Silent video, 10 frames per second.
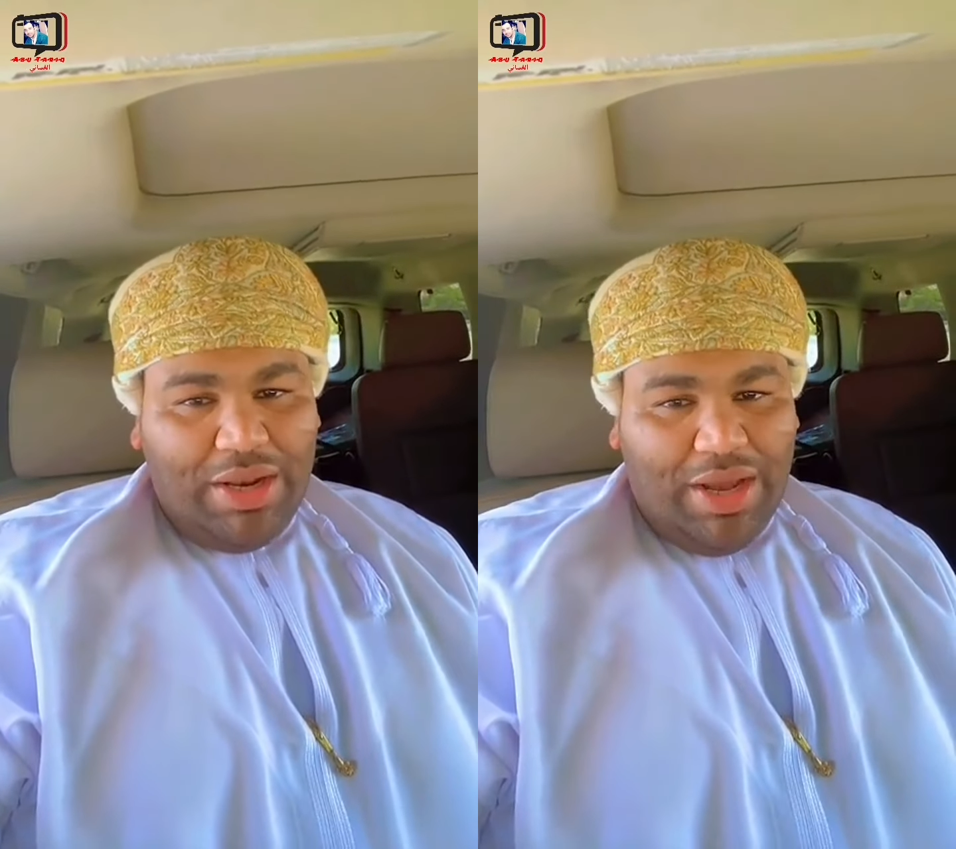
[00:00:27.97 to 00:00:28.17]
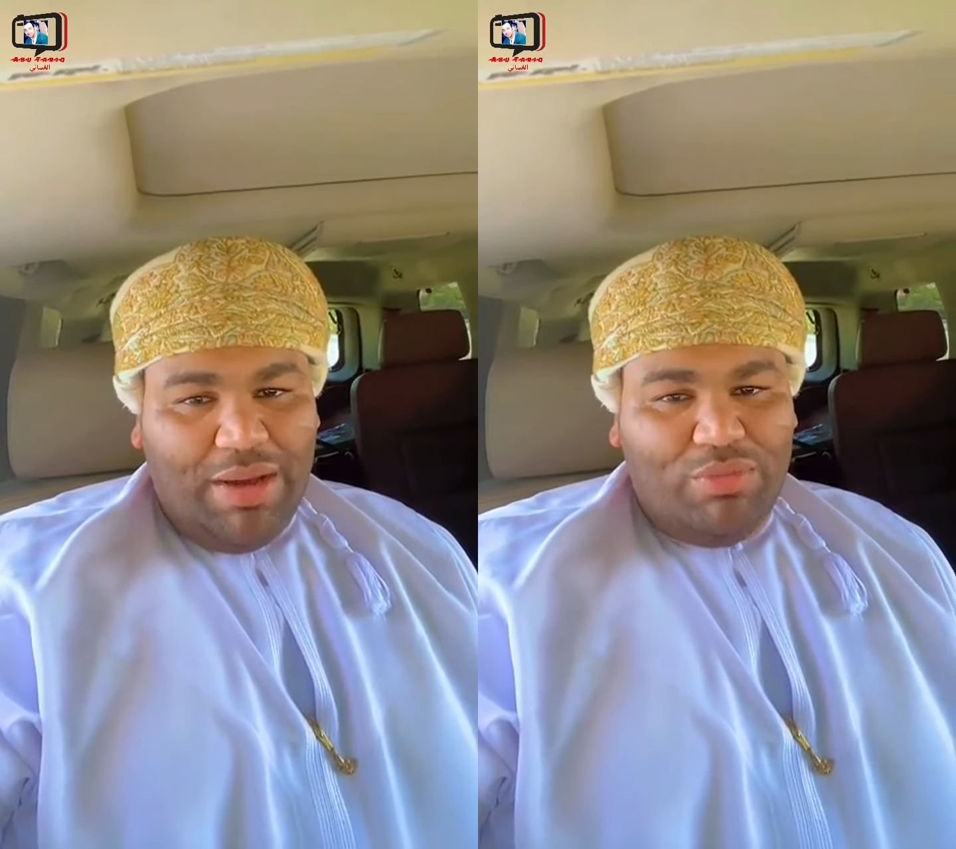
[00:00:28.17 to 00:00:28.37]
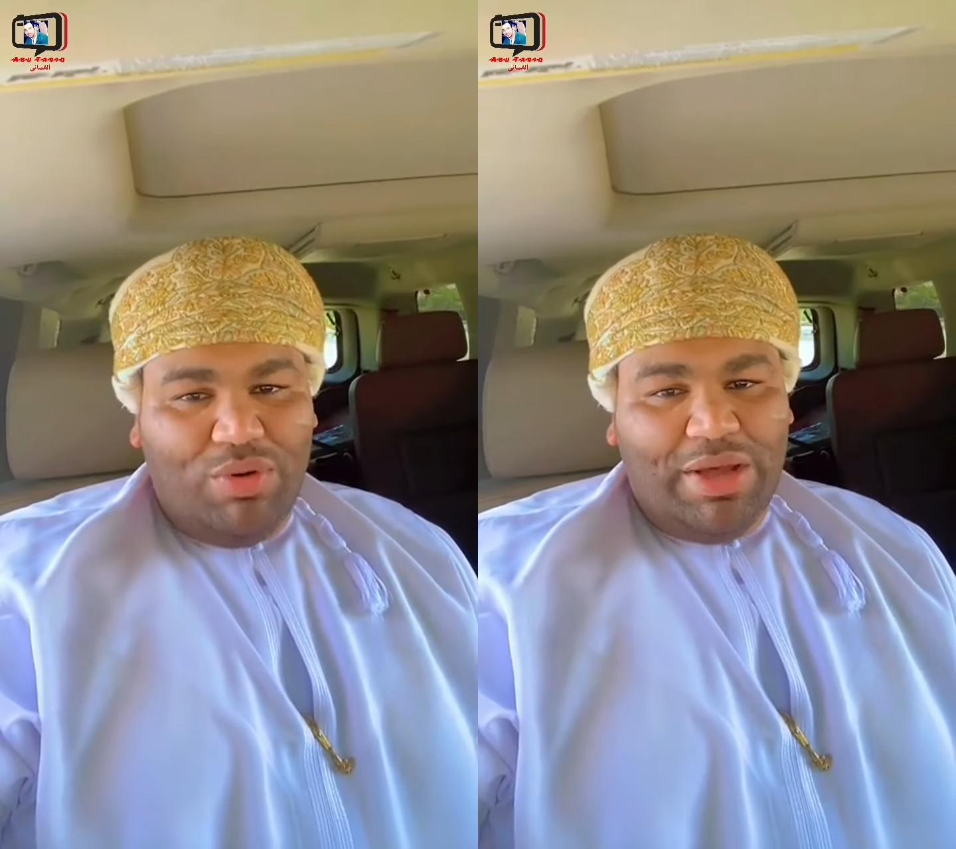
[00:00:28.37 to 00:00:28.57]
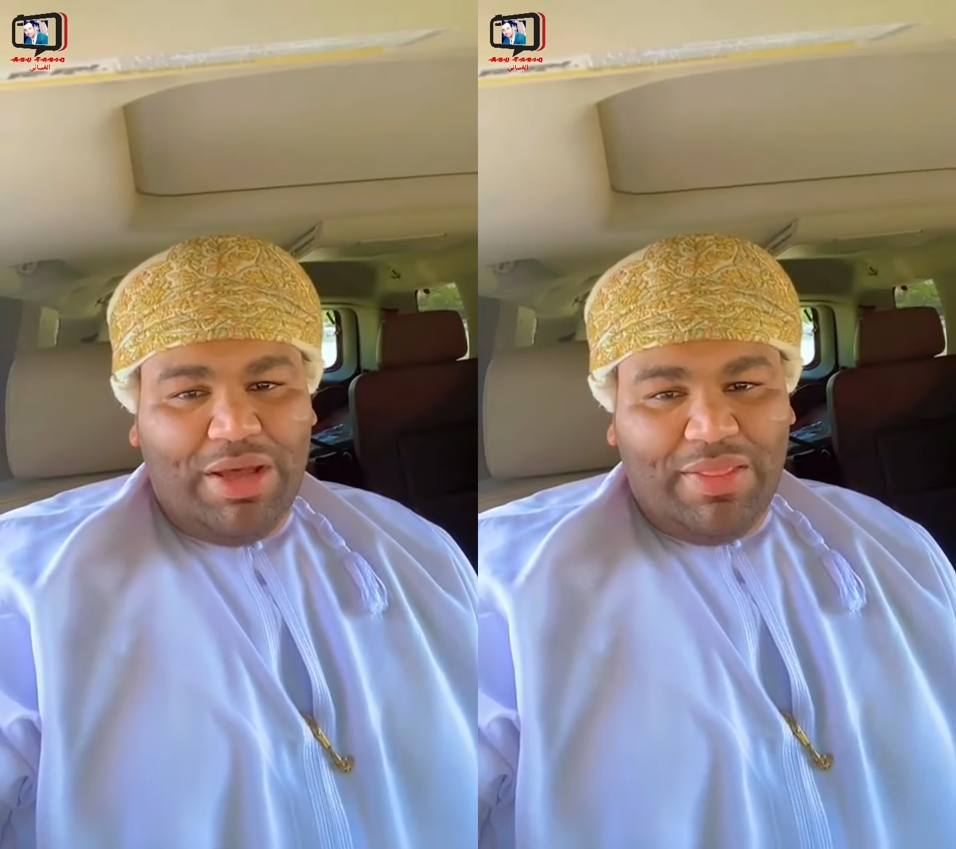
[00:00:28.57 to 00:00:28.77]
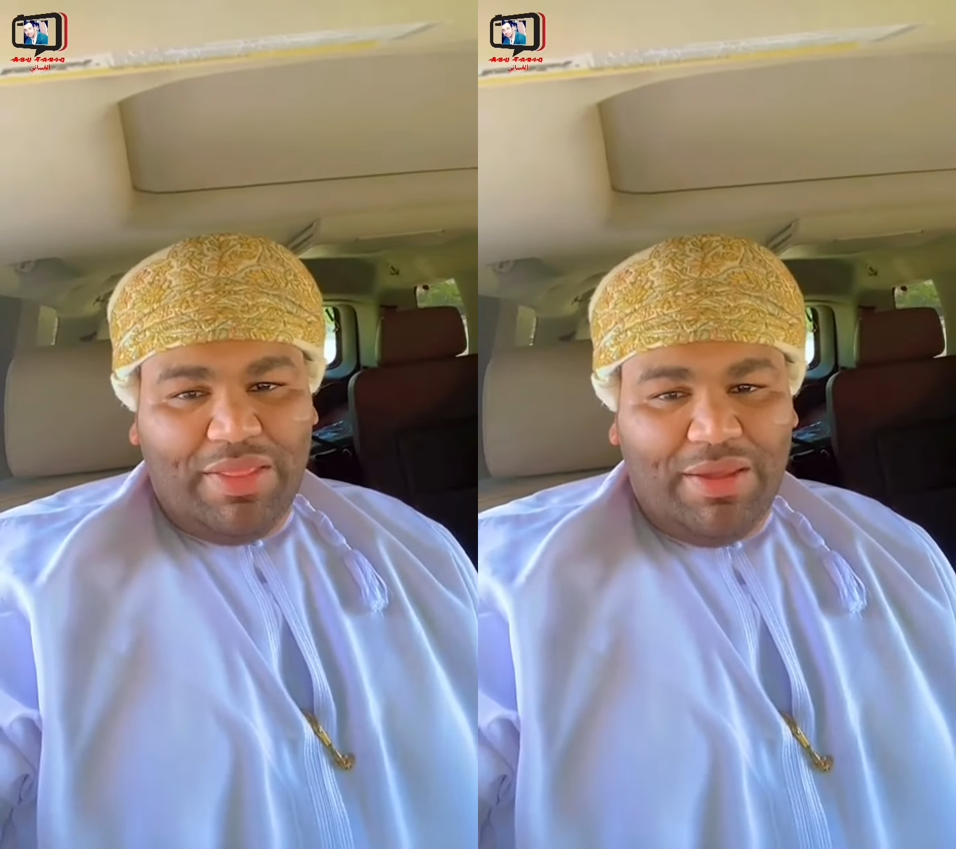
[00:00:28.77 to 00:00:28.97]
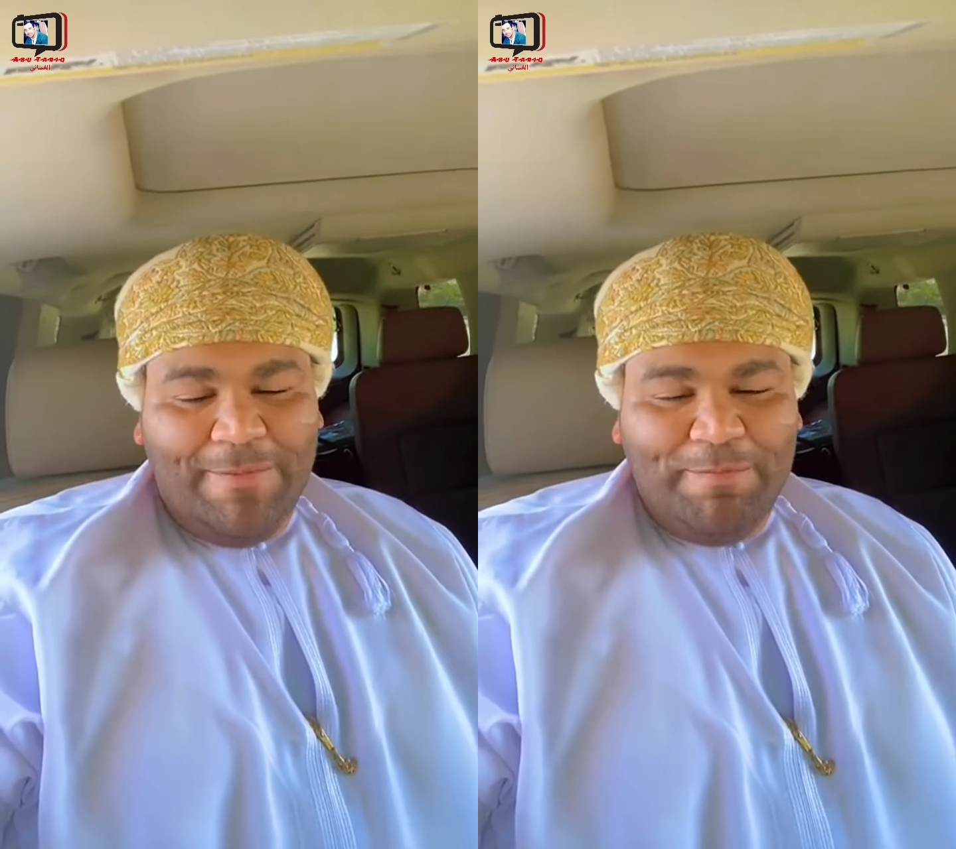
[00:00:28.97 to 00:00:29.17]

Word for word: عامهم هذا